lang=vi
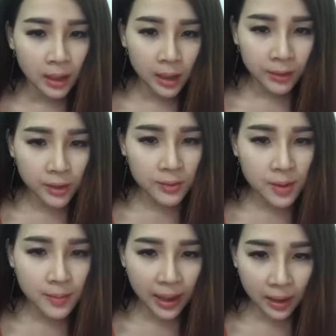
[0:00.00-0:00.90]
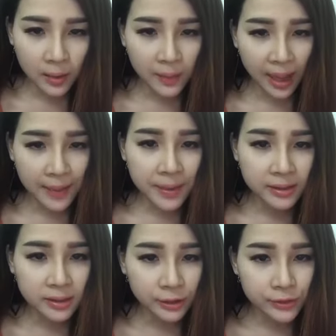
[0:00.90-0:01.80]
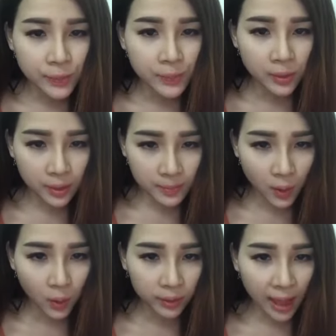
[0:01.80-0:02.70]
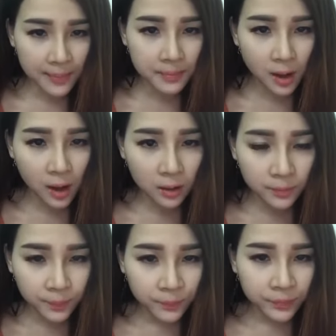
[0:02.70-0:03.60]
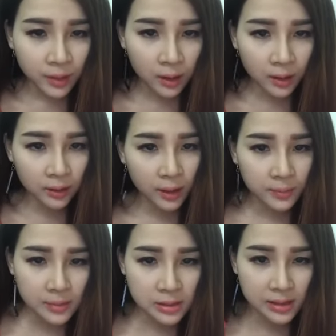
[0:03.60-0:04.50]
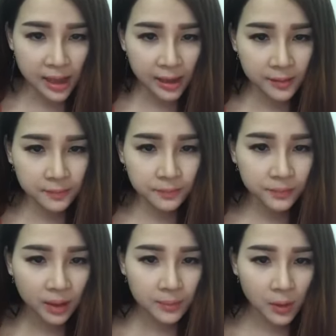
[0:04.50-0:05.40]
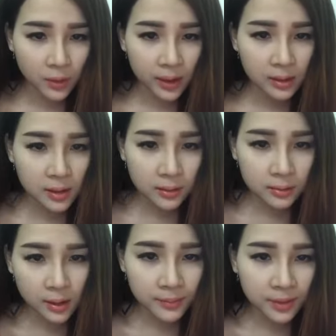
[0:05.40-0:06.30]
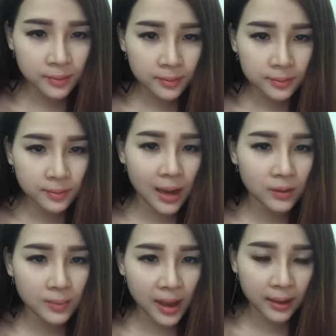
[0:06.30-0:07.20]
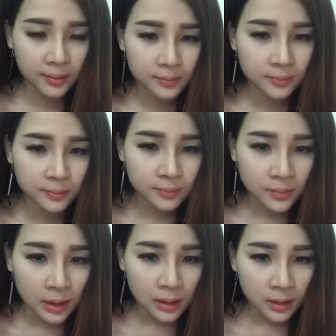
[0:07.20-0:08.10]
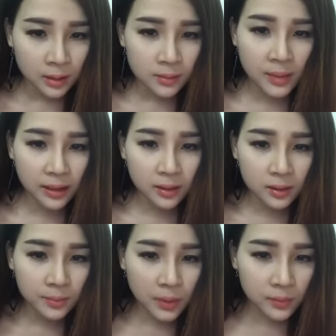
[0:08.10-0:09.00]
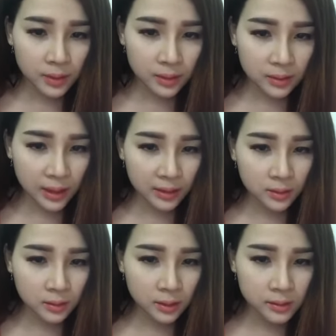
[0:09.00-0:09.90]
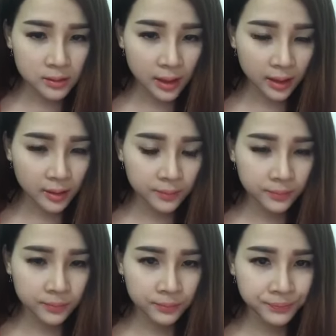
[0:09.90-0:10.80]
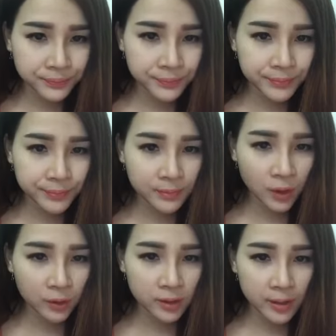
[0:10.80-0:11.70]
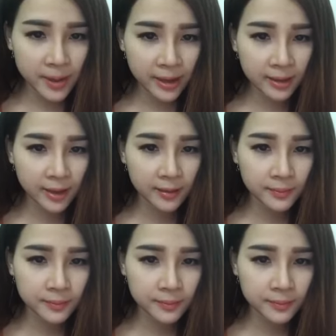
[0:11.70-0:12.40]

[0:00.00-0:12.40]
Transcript: À, nếu mà bạn Hồng Hải bạn sử dụng một cái bộ tám món thì có thể mình sẽ cái bộ đó nó là mình bao cho bạn. Bạn cứ inbox qua cho Trang rồi Trang sẽ um, hỗ trợ bạn nha.